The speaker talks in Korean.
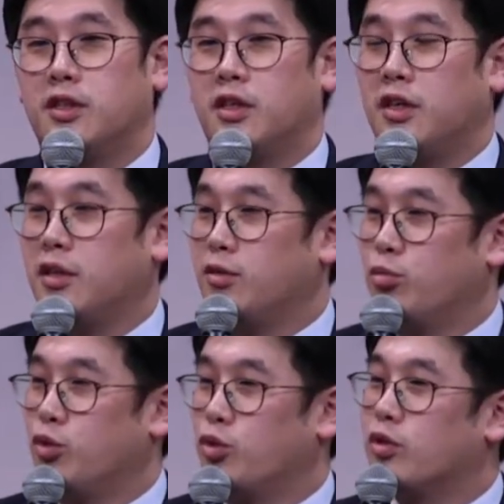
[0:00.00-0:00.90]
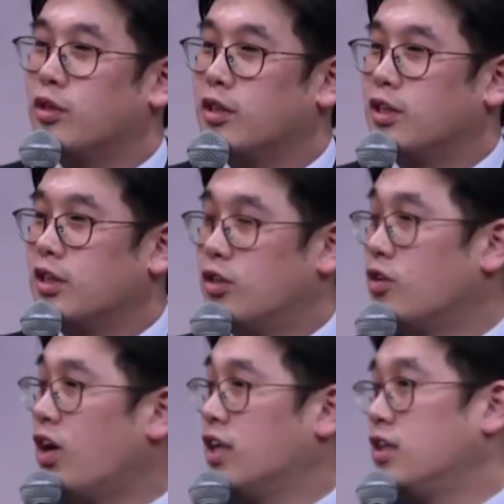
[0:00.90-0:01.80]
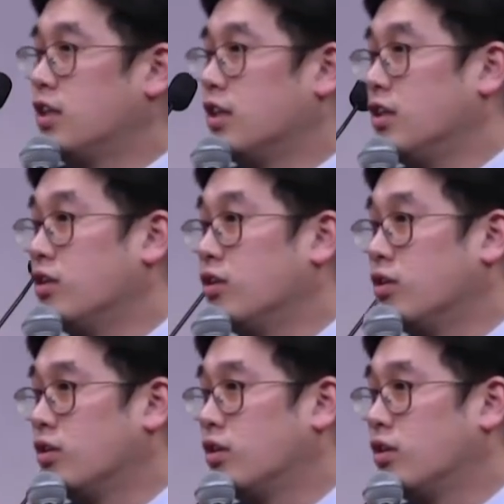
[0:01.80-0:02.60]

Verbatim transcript: 네, 뭐 그런 거 아니잖아요.